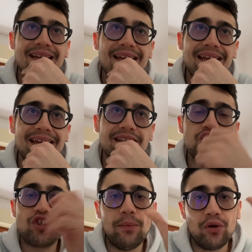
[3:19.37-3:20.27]
eh,
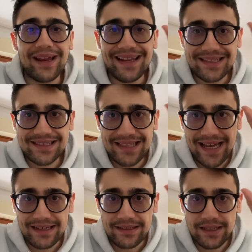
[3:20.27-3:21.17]
diciamo che gli
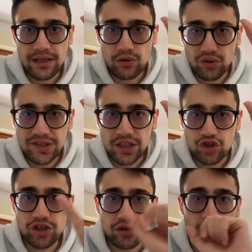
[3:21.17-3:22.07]
esterni della corsia di
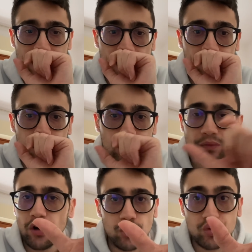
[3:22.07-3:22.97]
centrocampo
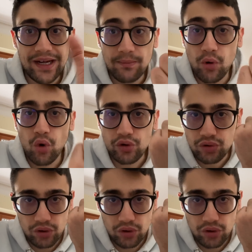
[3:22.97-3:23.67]
devono aiutare molto,